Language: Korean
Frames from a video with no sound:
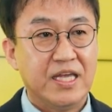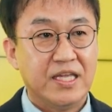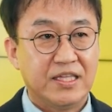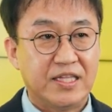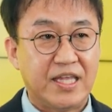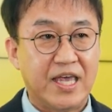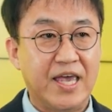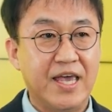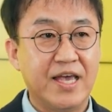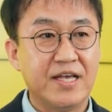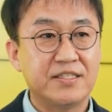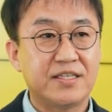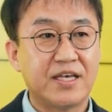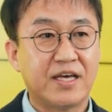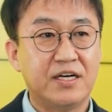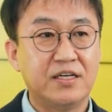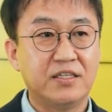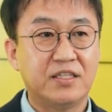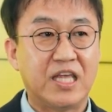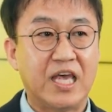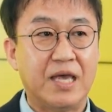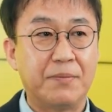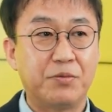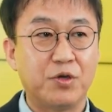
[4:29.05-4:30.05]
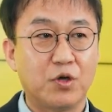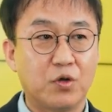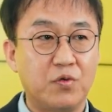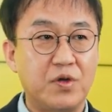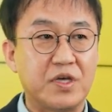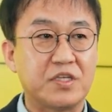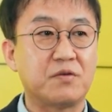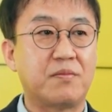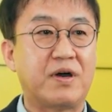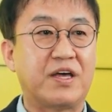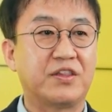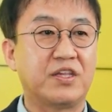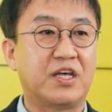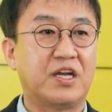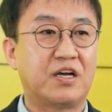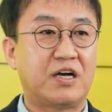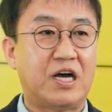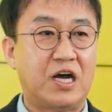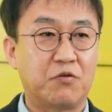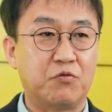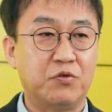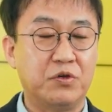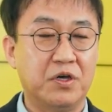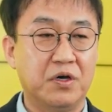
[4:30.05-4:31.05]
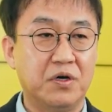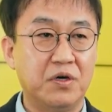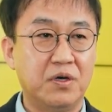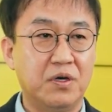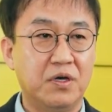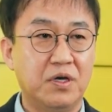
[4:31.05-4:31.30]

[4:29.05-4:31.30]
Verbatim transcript: 대행사를 대표로 해서 만나러 가고요.